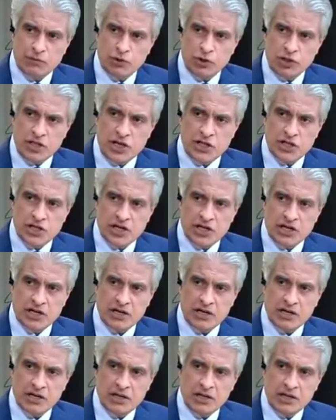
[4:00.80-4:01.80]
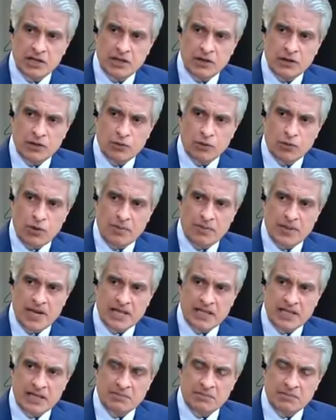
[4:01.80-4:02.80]
منتشر
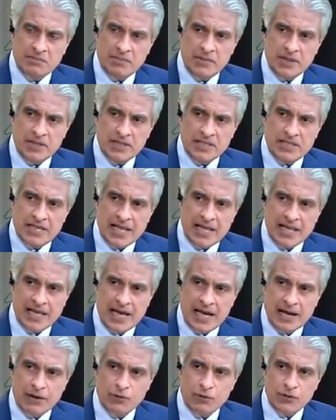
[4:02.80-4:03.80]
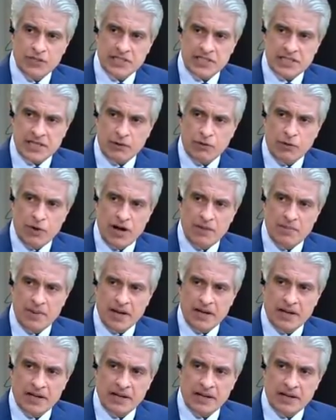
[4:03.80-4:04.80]
وبيتم سلخك
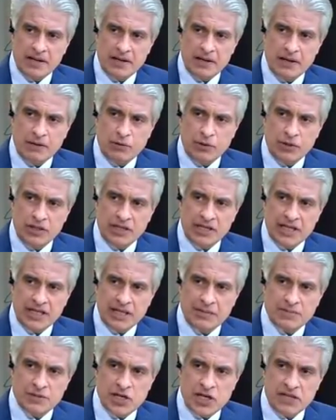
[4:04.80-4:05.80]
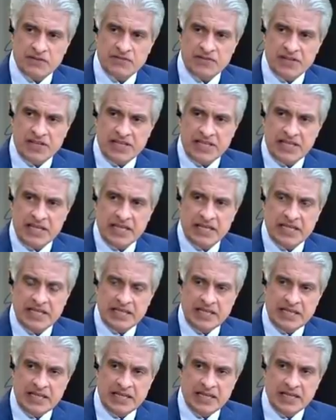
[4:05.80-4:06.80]
واستجوابك آه، والكلبشات في ايديك
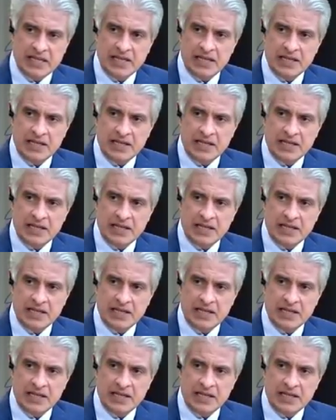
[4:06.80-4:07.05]
ل